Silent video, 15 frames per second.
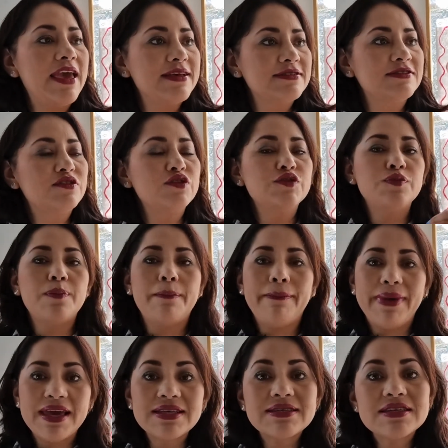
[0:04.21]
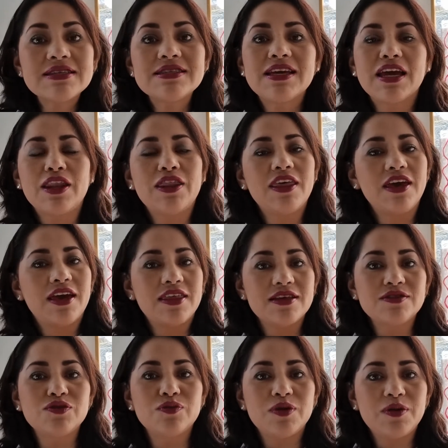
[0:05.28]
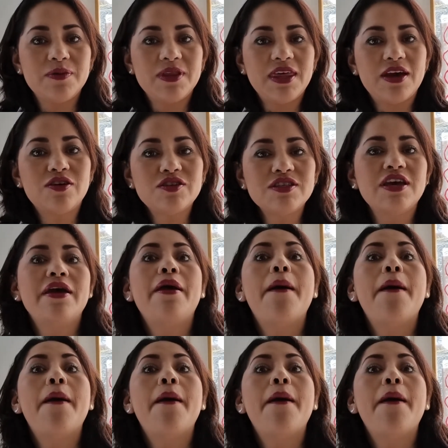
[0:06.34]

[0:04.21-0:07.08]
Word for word: estos meses que dejé de subir videos,